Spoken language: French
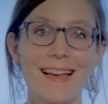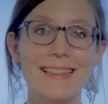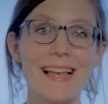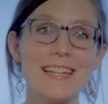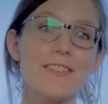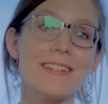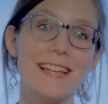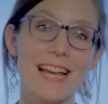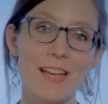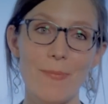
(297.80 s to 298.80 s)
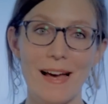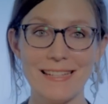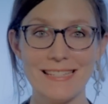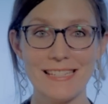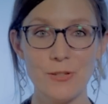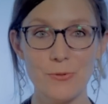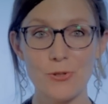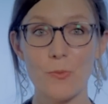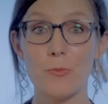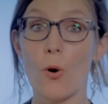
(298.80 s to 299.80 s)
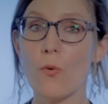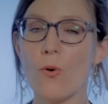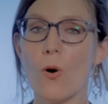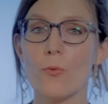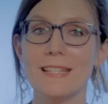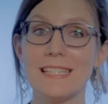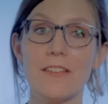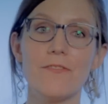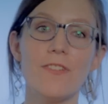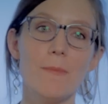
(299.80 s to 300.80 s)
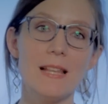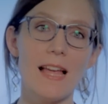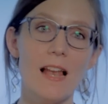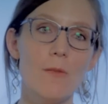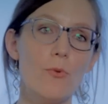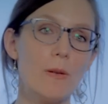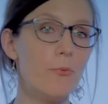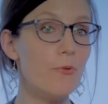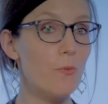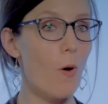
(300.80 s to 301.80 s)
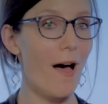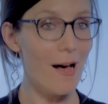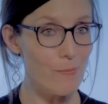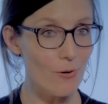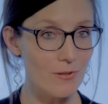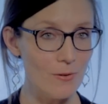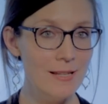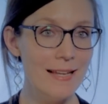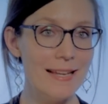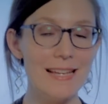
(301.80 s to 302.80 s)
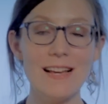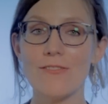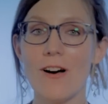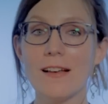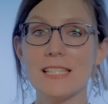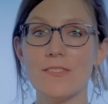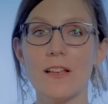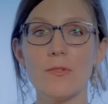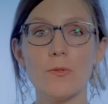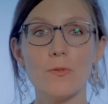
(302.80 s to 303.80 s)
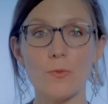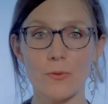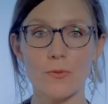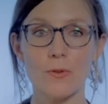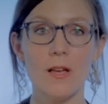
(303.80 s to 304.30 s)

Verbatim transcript: L'argent généré par des chaînes YouTube d'enfants ou des chaînes familiales peut être plus ou moins important et avoir diverses sources.